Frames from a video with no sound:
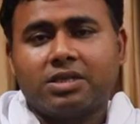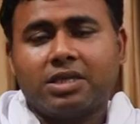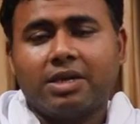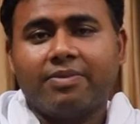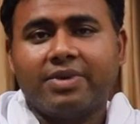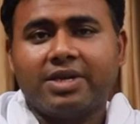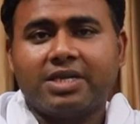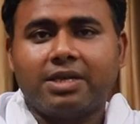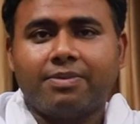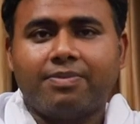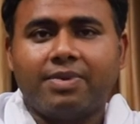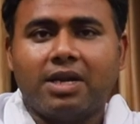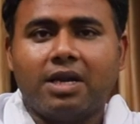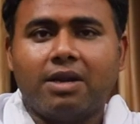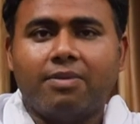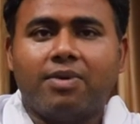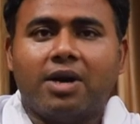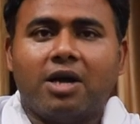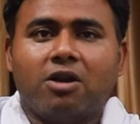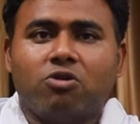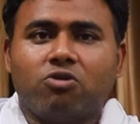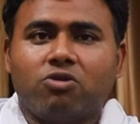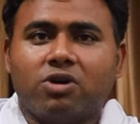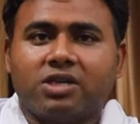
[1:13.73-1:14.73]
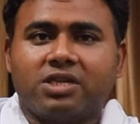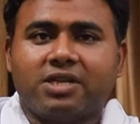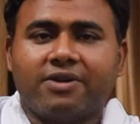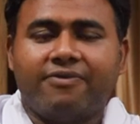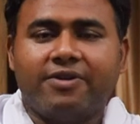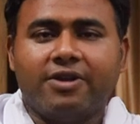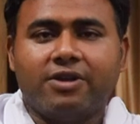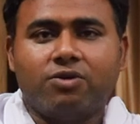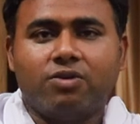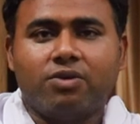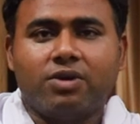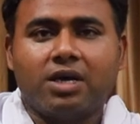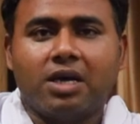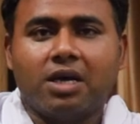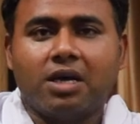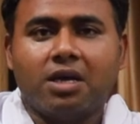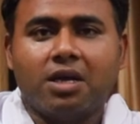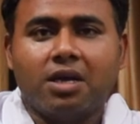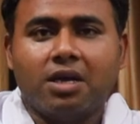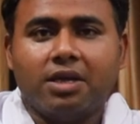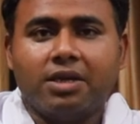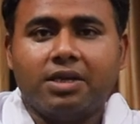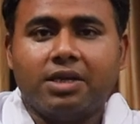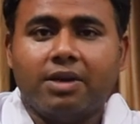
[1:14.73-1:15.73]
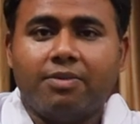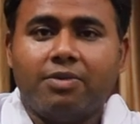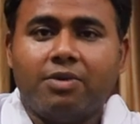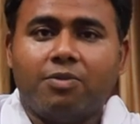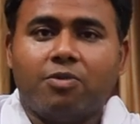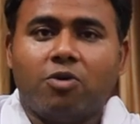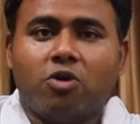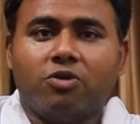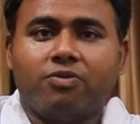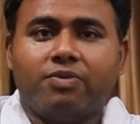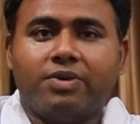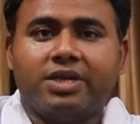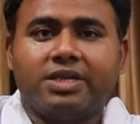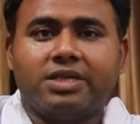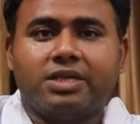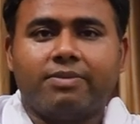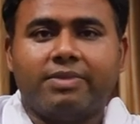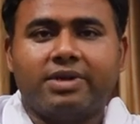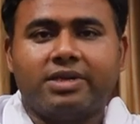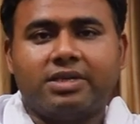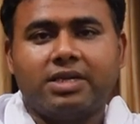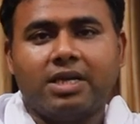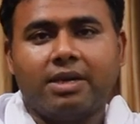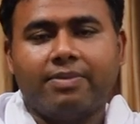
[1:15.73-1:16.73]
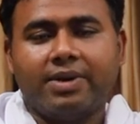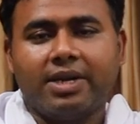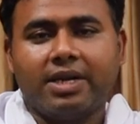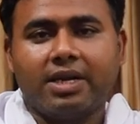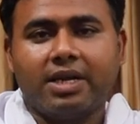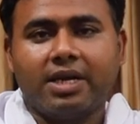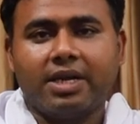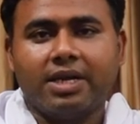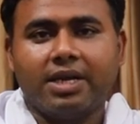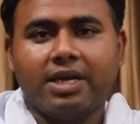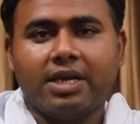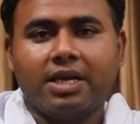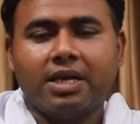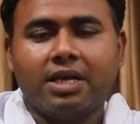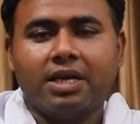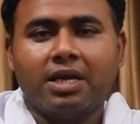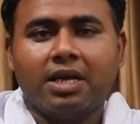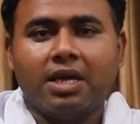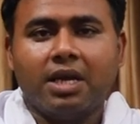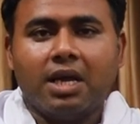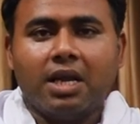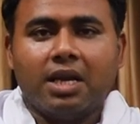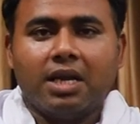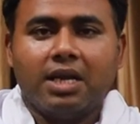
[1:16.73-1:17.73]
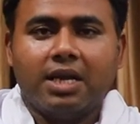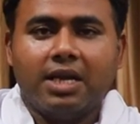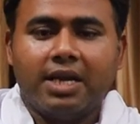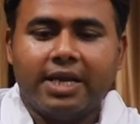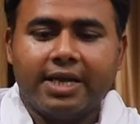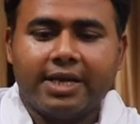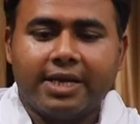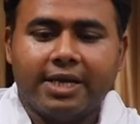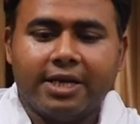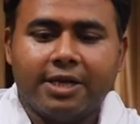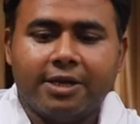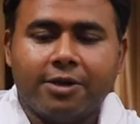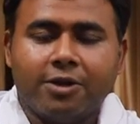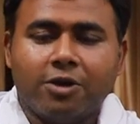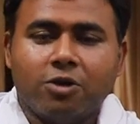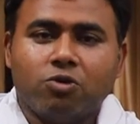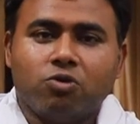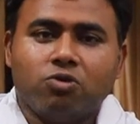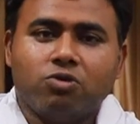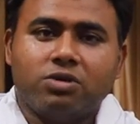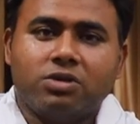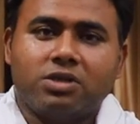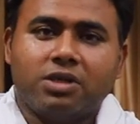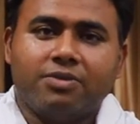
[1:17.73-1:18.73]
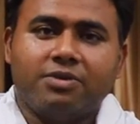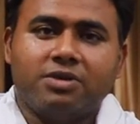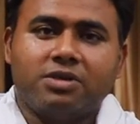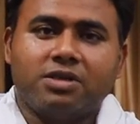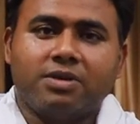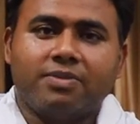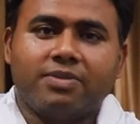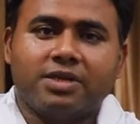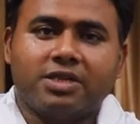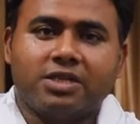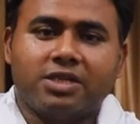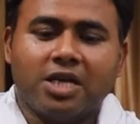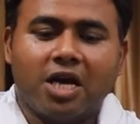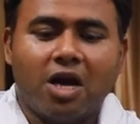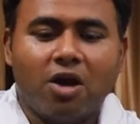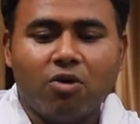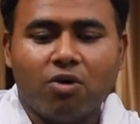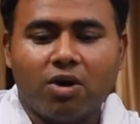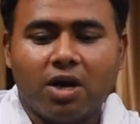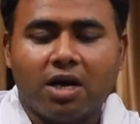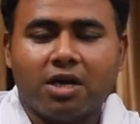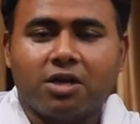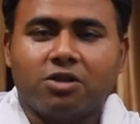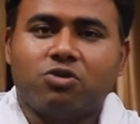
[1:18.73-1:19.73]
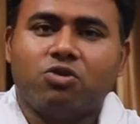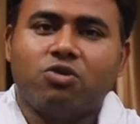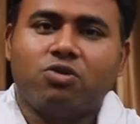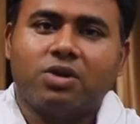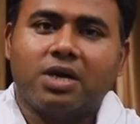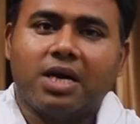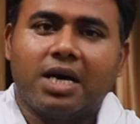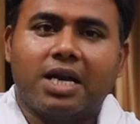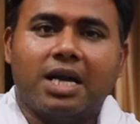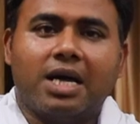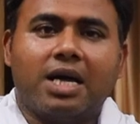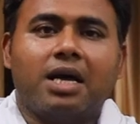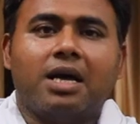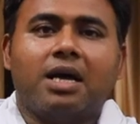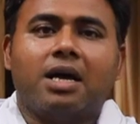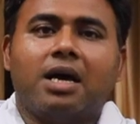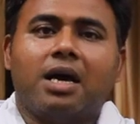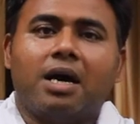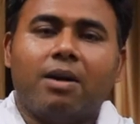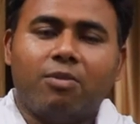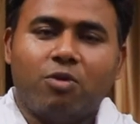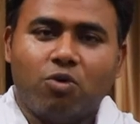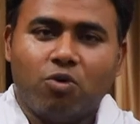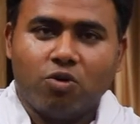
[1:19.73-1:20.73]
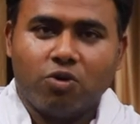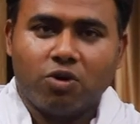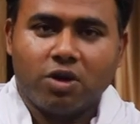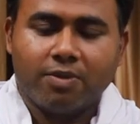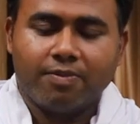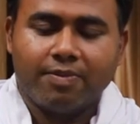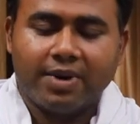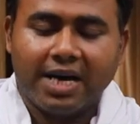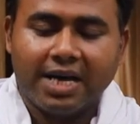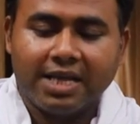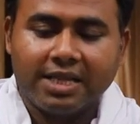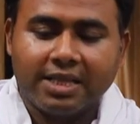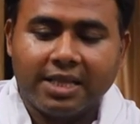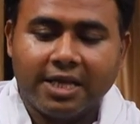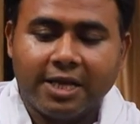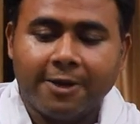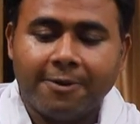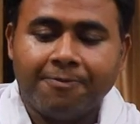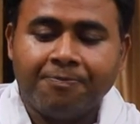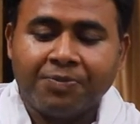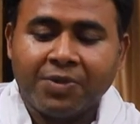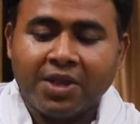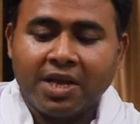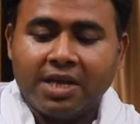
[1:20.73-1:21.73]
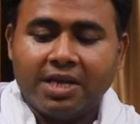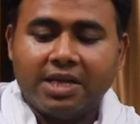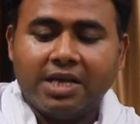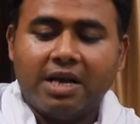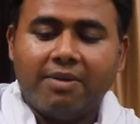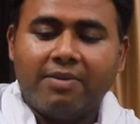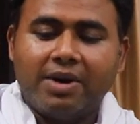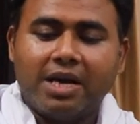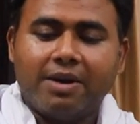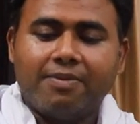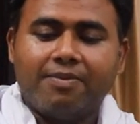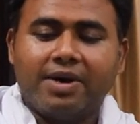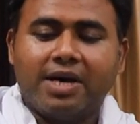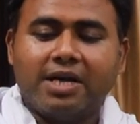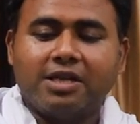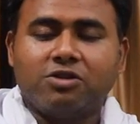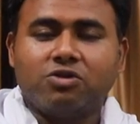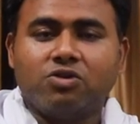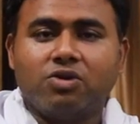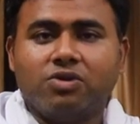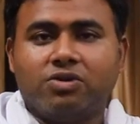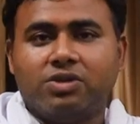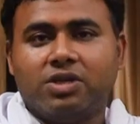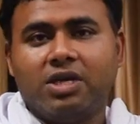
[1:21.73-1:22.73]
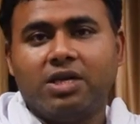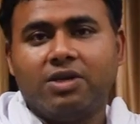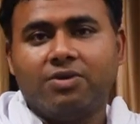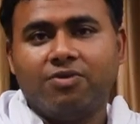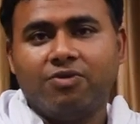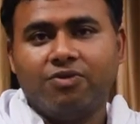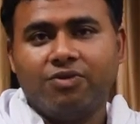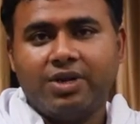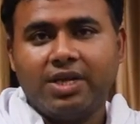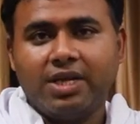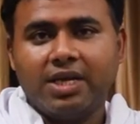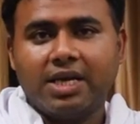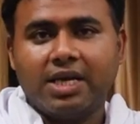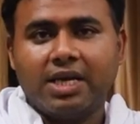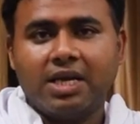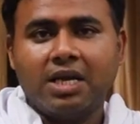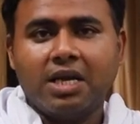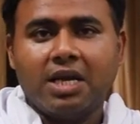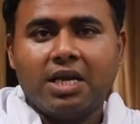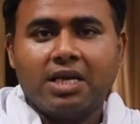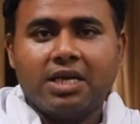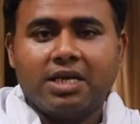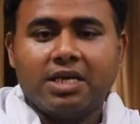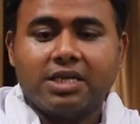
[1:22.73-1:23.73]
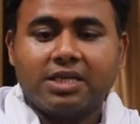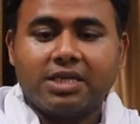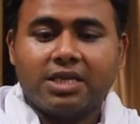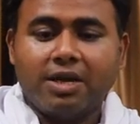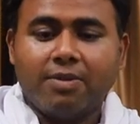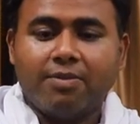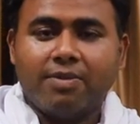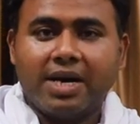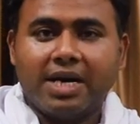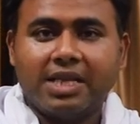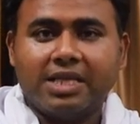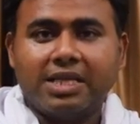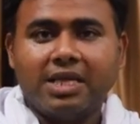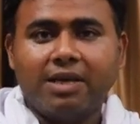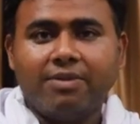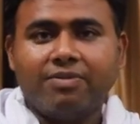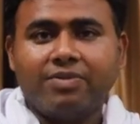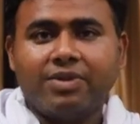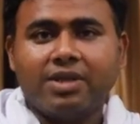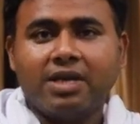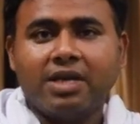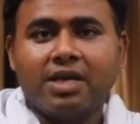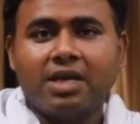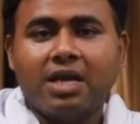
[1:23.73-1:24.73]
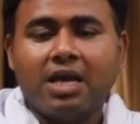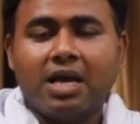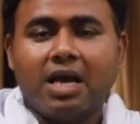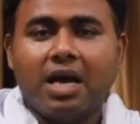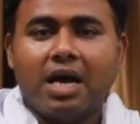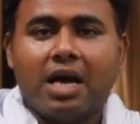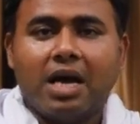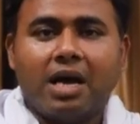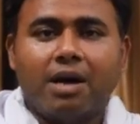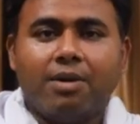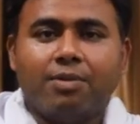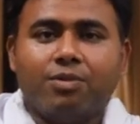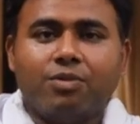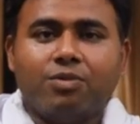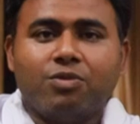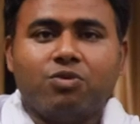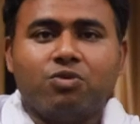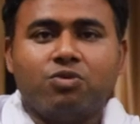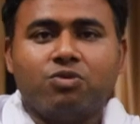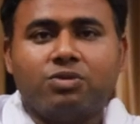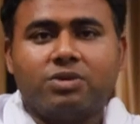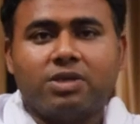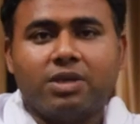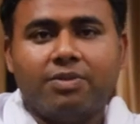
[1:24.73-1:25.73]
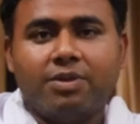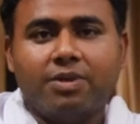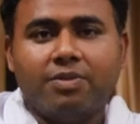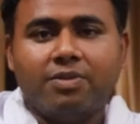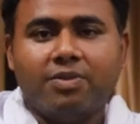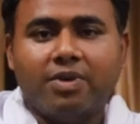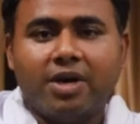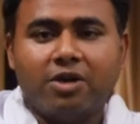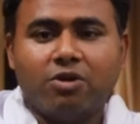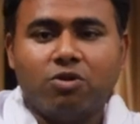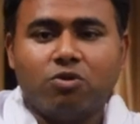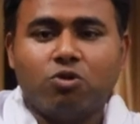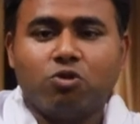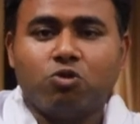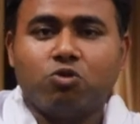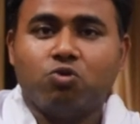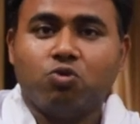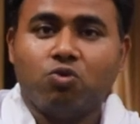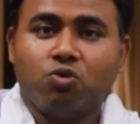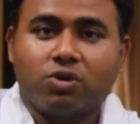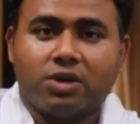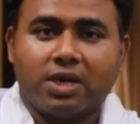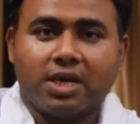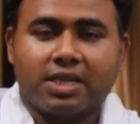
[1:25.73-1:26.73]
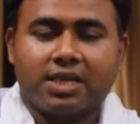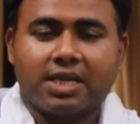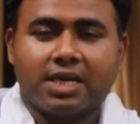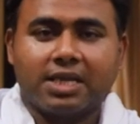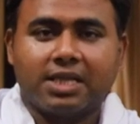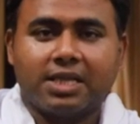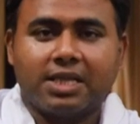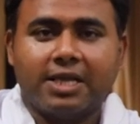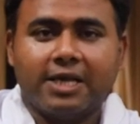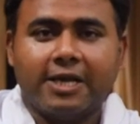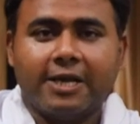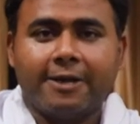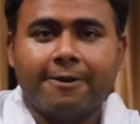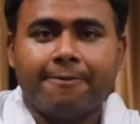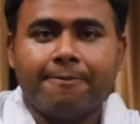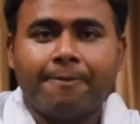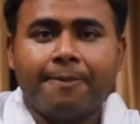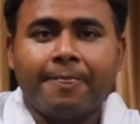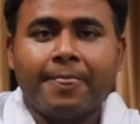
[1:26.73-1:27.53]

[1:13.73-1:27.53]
समय से पहले बालों का सफ़ेद होना ये भी बहुत बड़ी समस्या बन गई है लेकिन उन सभी समस्याओं का छुटकारा हम लोगों के पास है ये हमारे पास जो जड़ी बूटी है इसके माध्यम से हम उन सभी बीमारियों को दूर कर सकते हैं